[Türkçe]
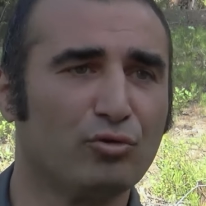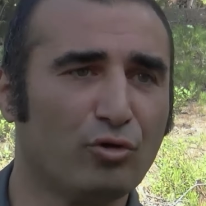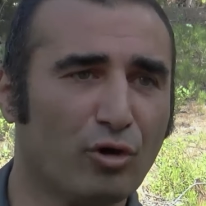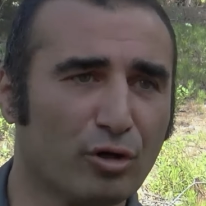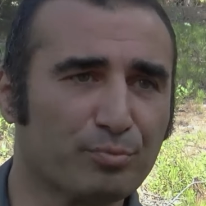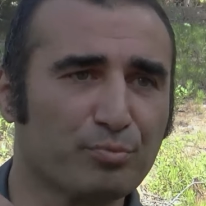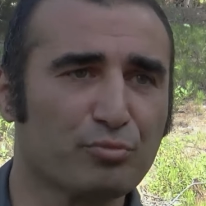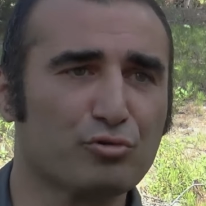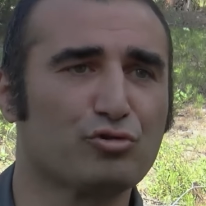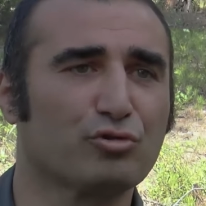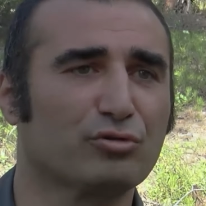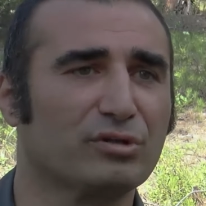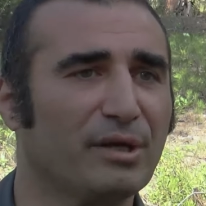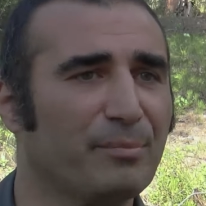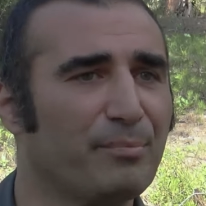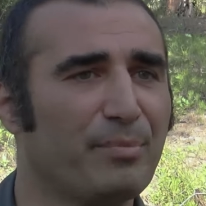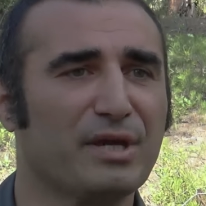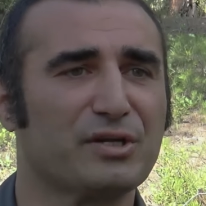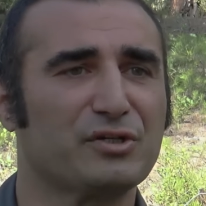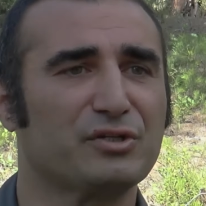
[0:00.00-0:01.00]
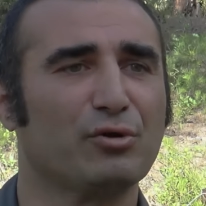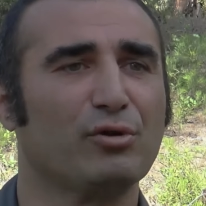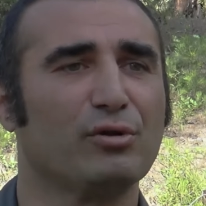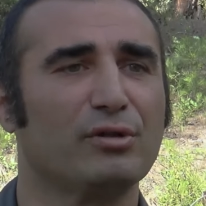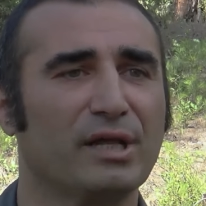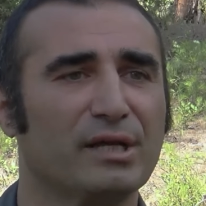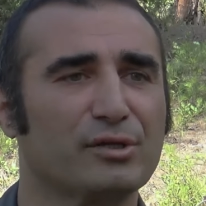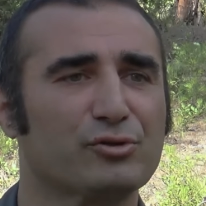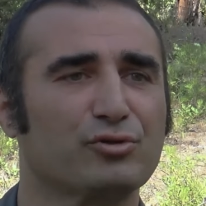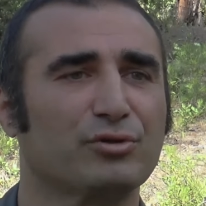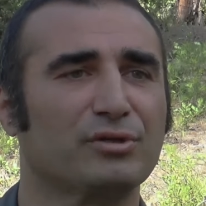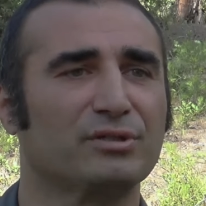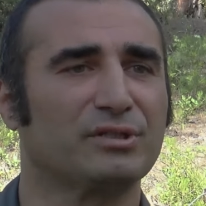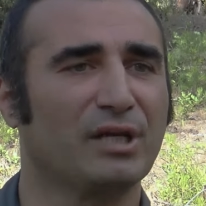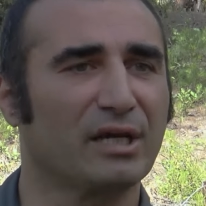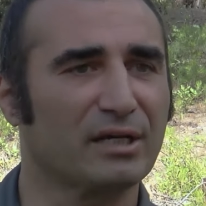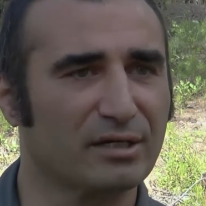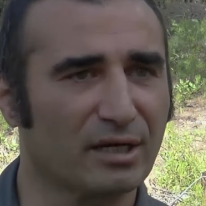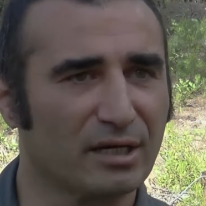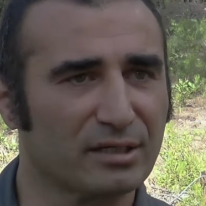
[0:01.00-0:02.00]
4.30'da 5'te öğleden sonra
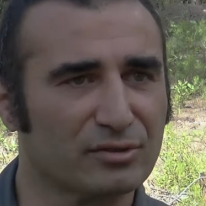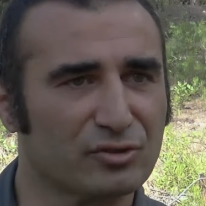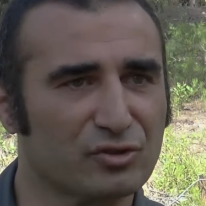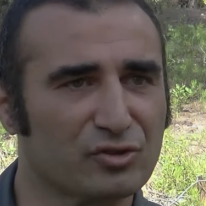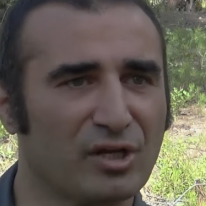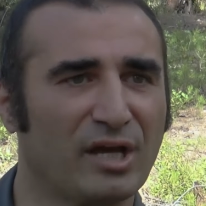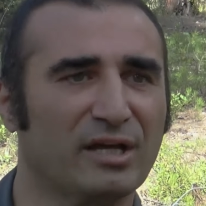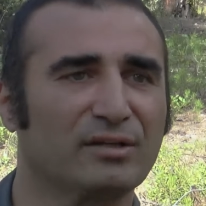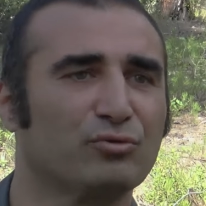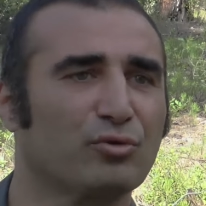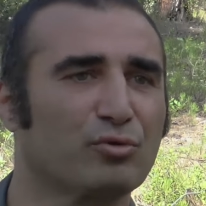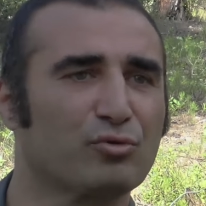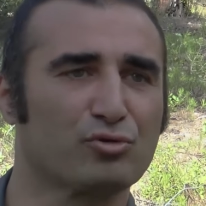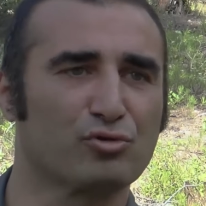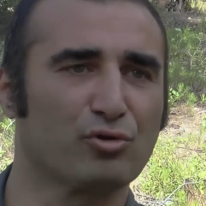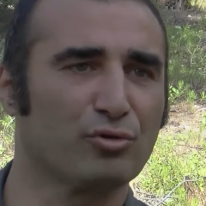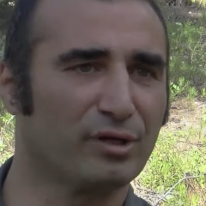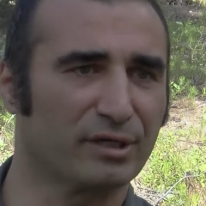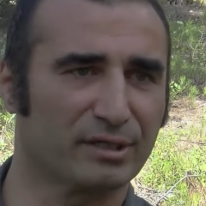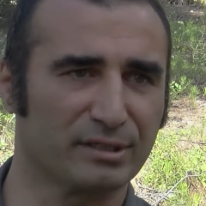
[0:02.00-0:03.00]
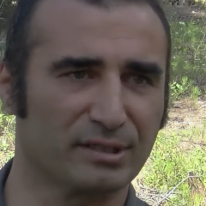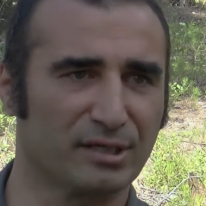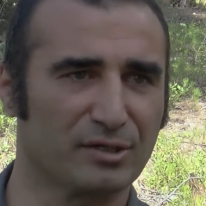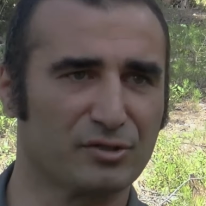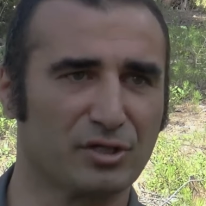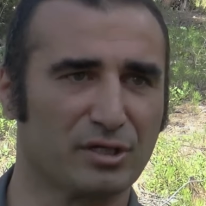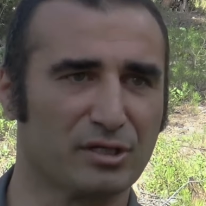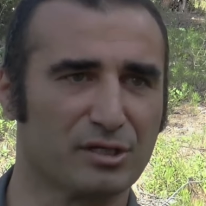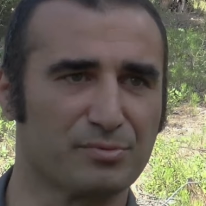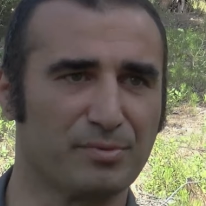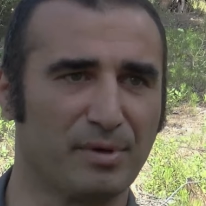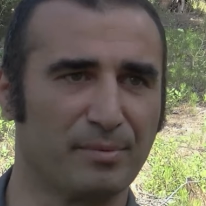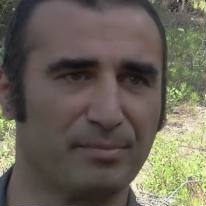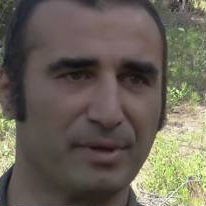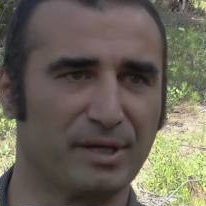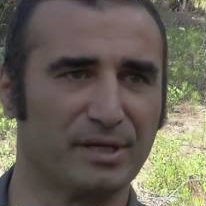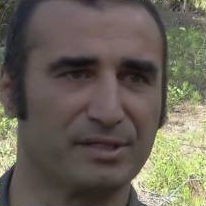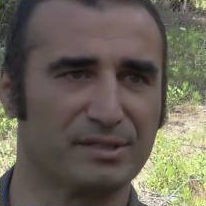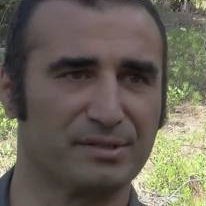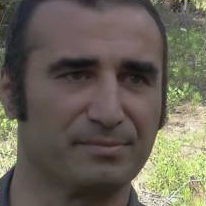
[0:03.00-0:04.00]
tekrar saat 9-10'a kadar
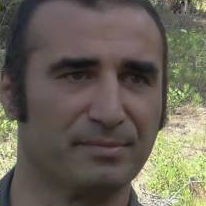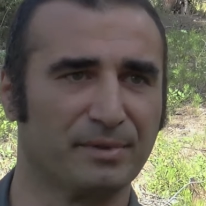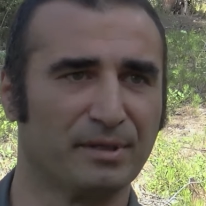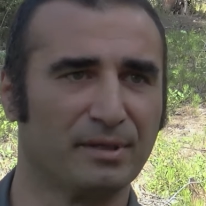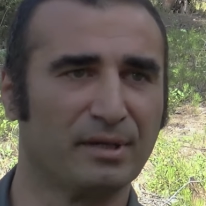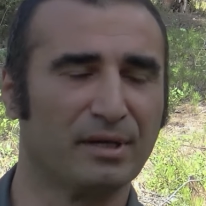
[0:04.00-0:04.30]
çalışmam lazım.